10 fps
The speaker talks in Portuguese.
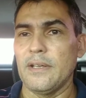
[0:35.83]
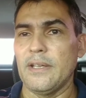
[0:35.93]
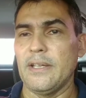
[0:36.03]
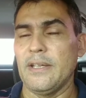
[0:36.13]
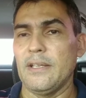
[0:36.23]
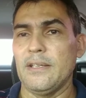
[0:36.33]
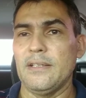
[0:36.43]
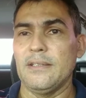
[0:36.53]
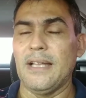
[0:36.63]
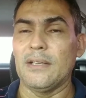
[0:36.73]
É,
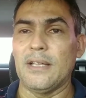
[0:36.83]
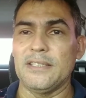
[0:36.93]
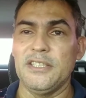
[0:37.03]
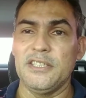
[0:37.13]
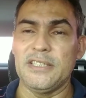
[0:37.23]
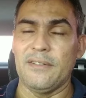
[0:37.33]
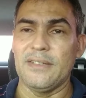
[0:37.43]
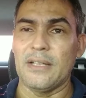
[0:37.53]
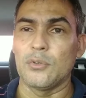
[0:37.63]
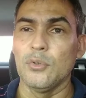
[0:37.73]
na, a gente
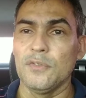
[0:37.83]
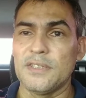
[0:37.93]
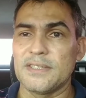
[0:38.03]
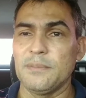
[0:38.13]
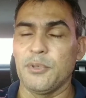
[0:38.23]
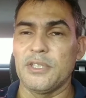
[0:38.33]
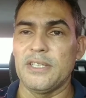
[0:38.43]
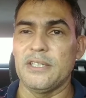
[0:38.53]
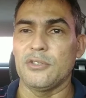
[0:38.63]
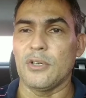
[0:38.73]
estava na dúvida se
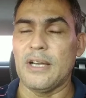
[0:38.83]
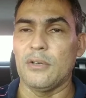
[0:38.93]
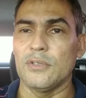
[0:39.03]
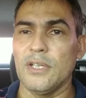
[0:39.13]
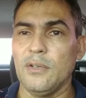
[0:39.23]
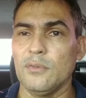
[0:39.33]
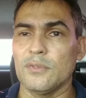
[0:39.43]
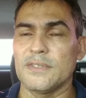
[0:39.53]
poderia jogar ou não,